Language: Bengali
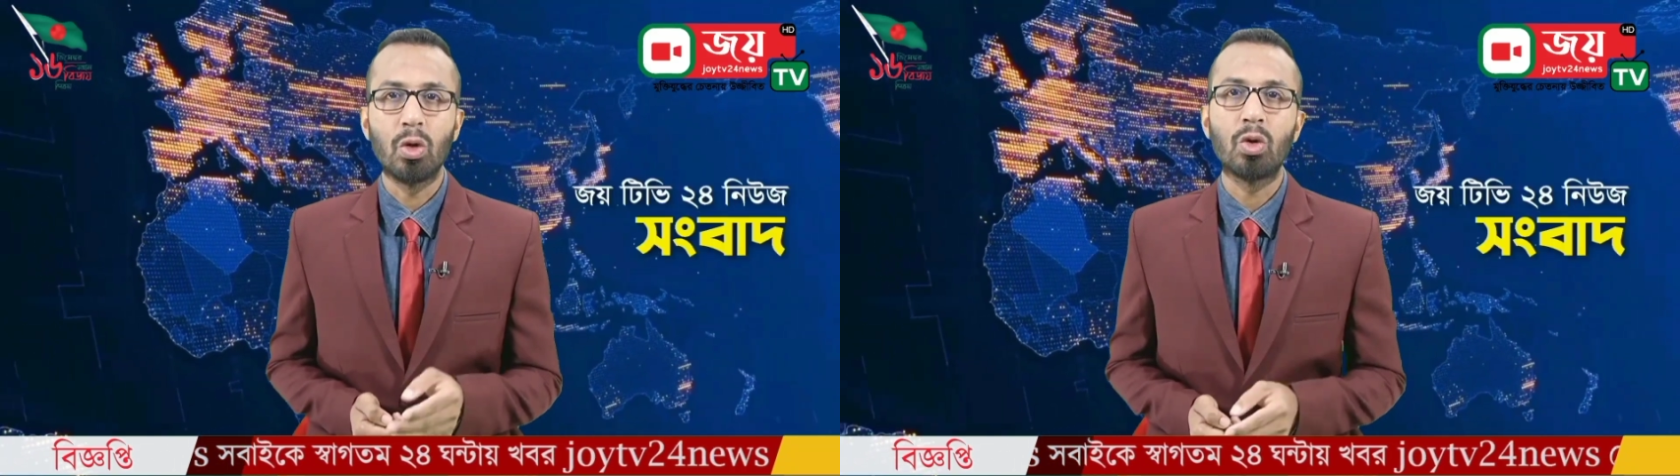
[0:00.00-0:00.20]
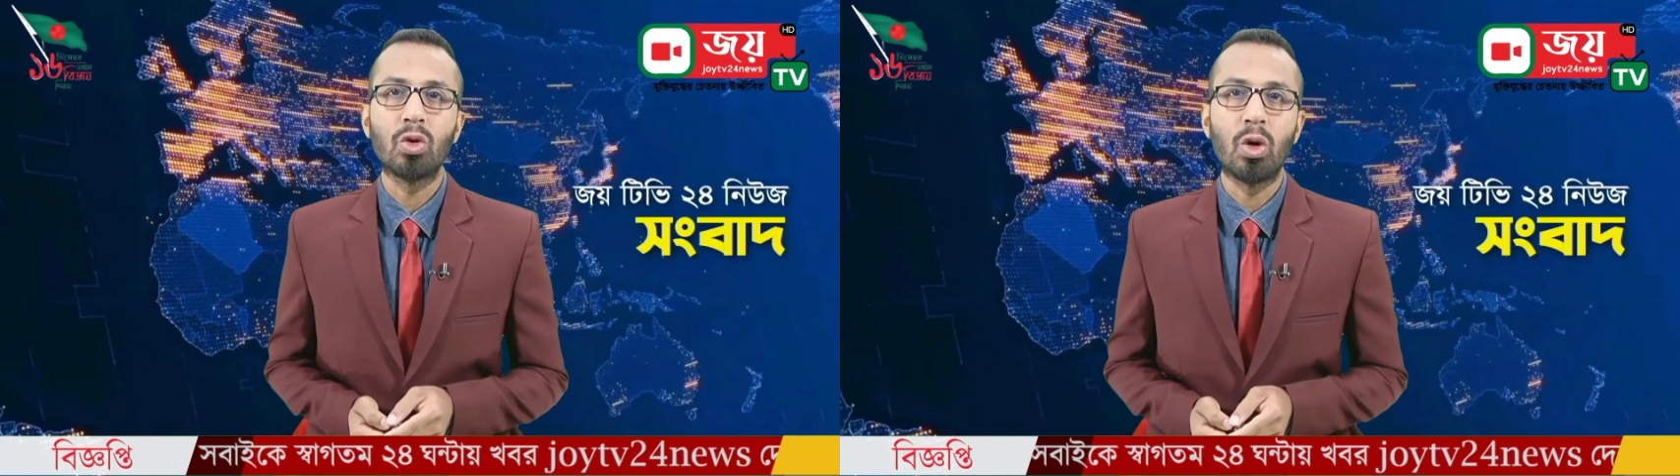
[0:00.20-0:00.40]

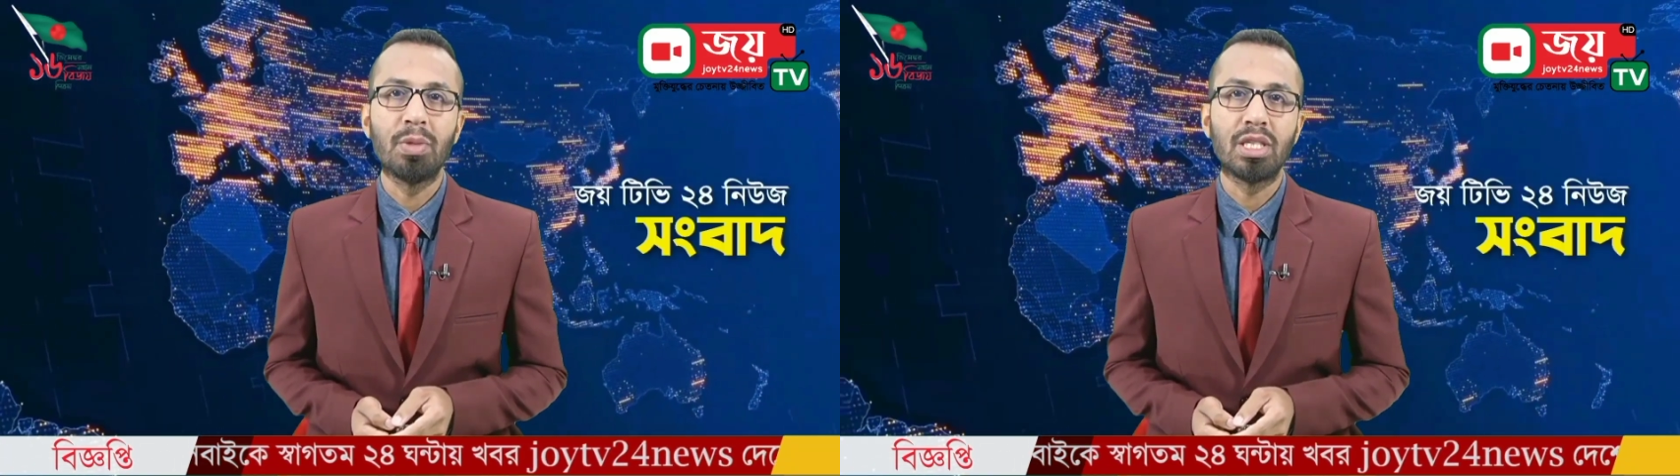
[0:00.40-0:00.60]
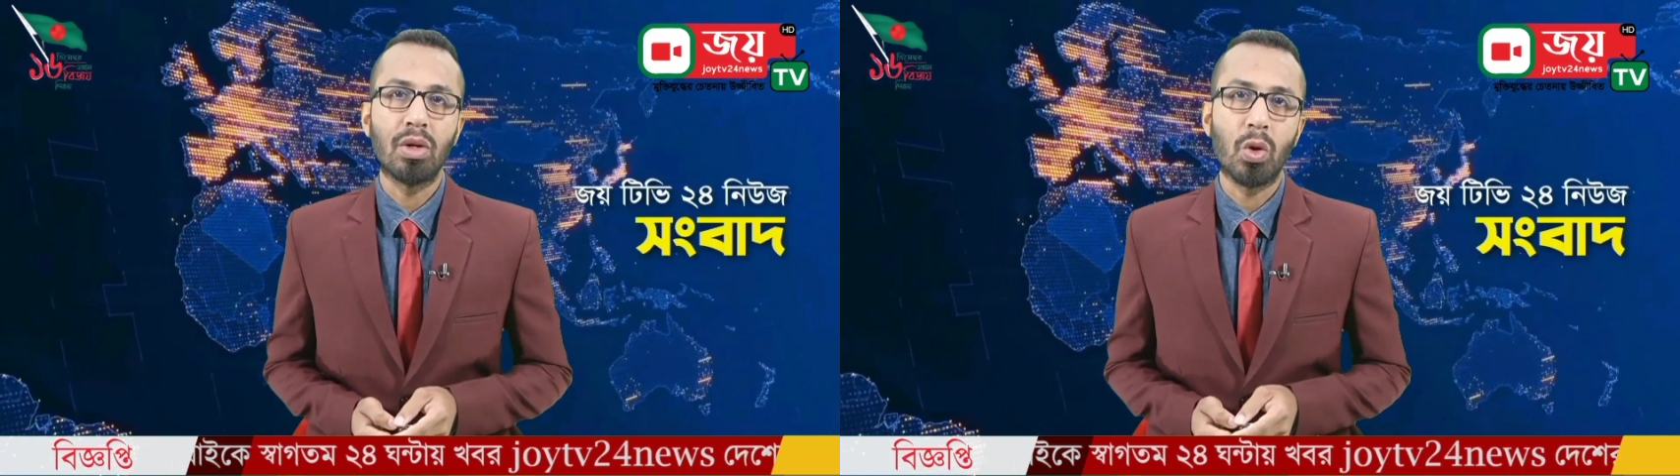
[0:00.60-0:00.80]
নতুন
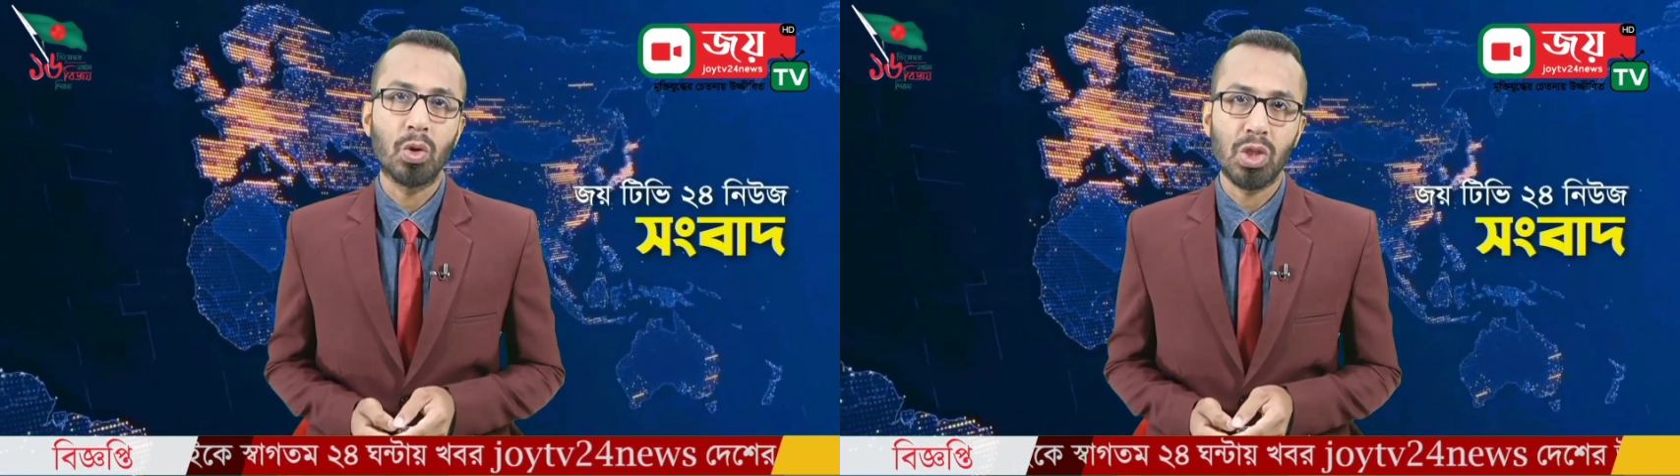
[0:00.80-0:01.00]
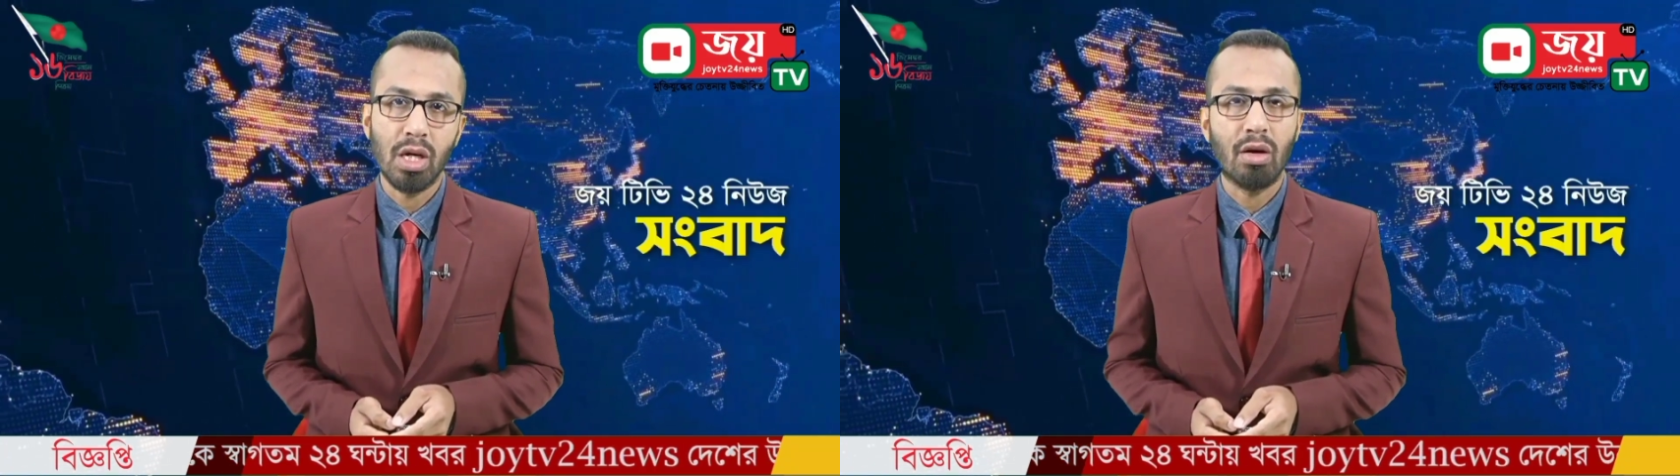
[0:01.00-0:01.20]
কমিটি
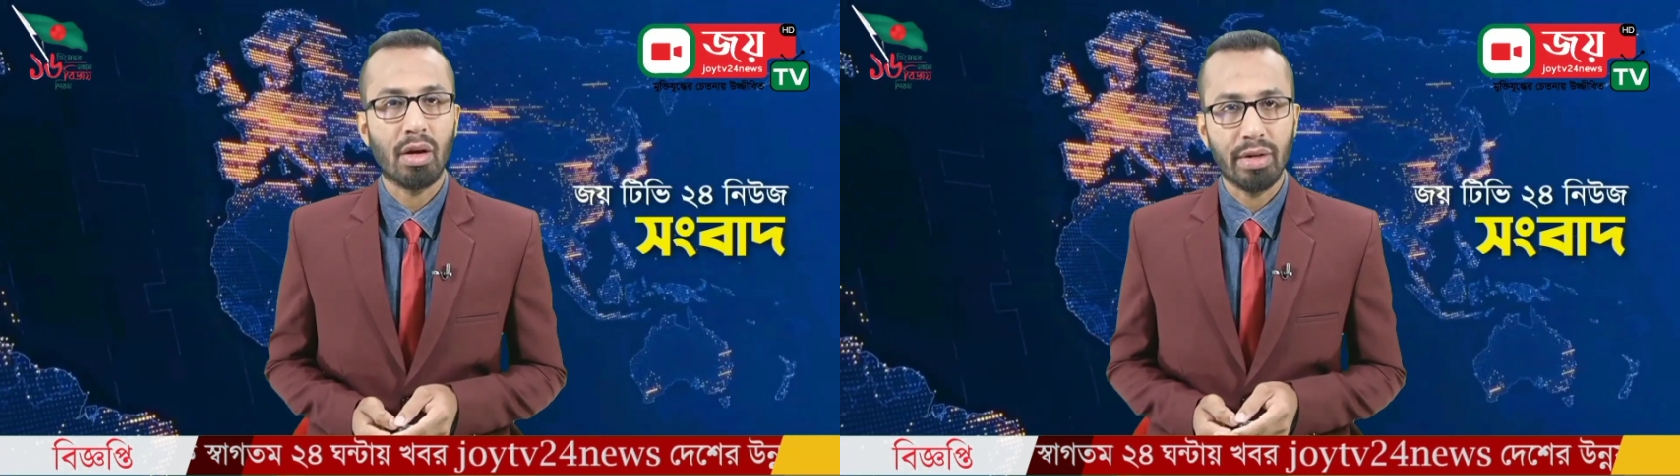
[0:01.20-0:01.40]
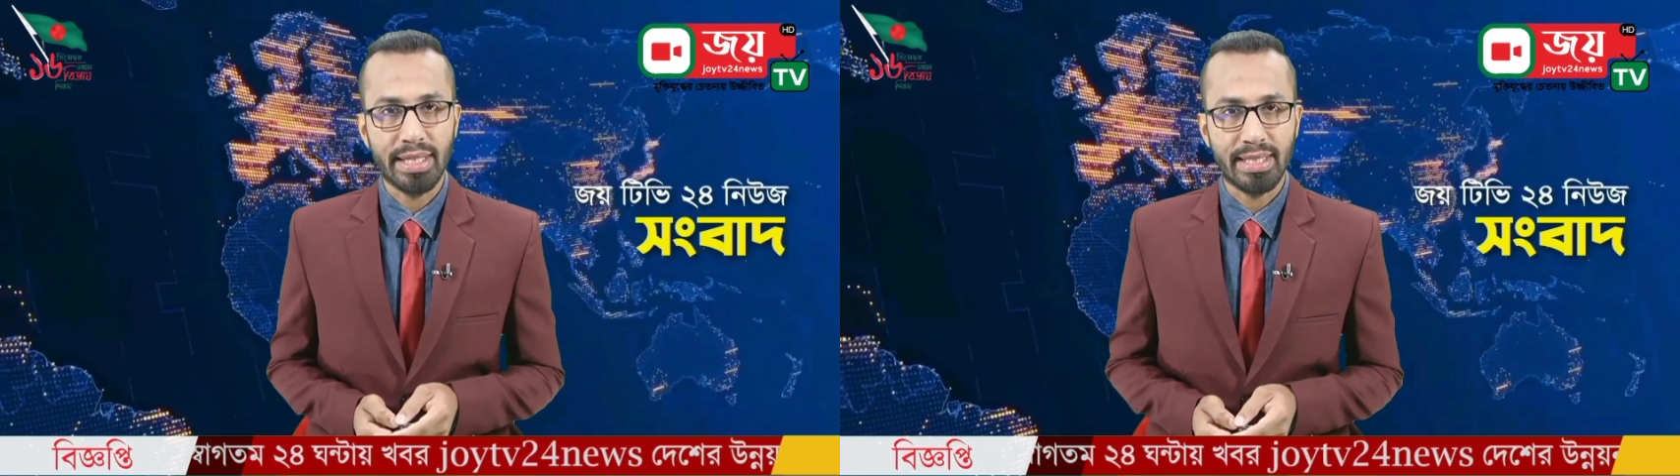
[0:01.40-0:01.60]
ঘোষণা
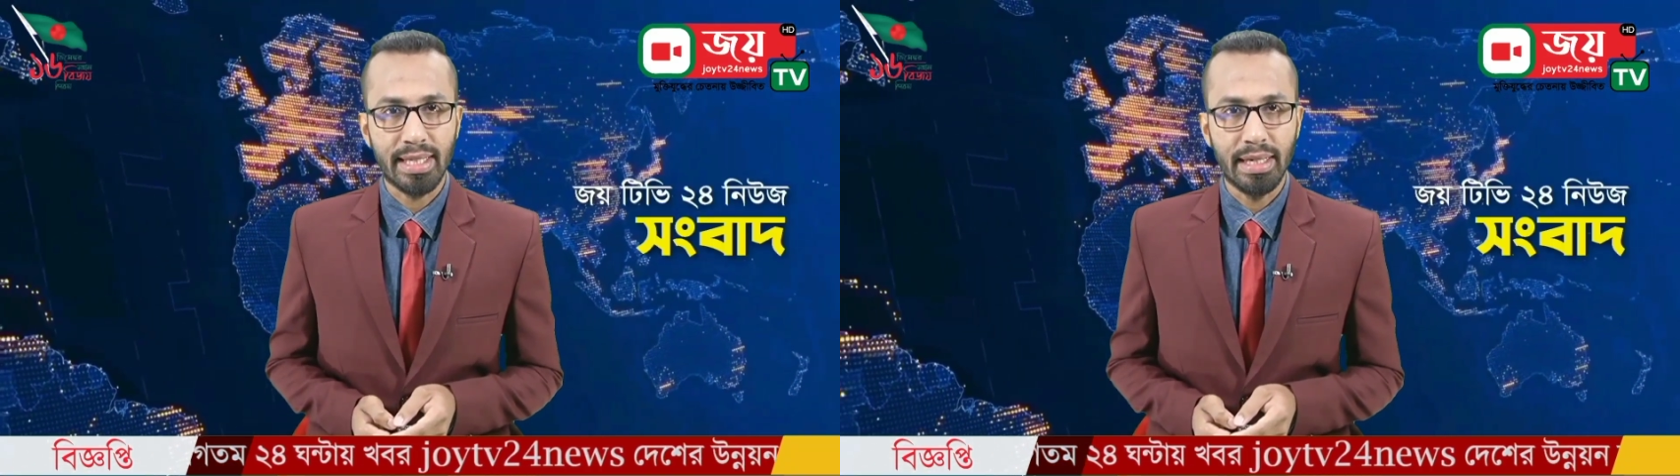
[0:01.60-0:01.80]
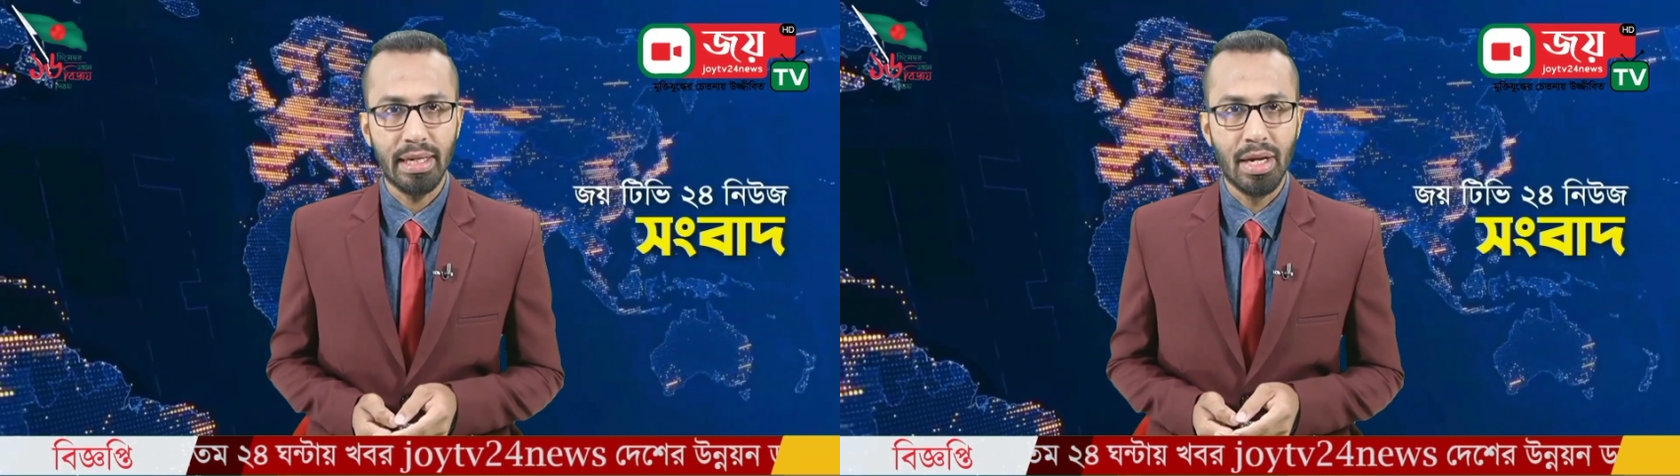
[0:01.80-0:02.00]
করা হয়েছে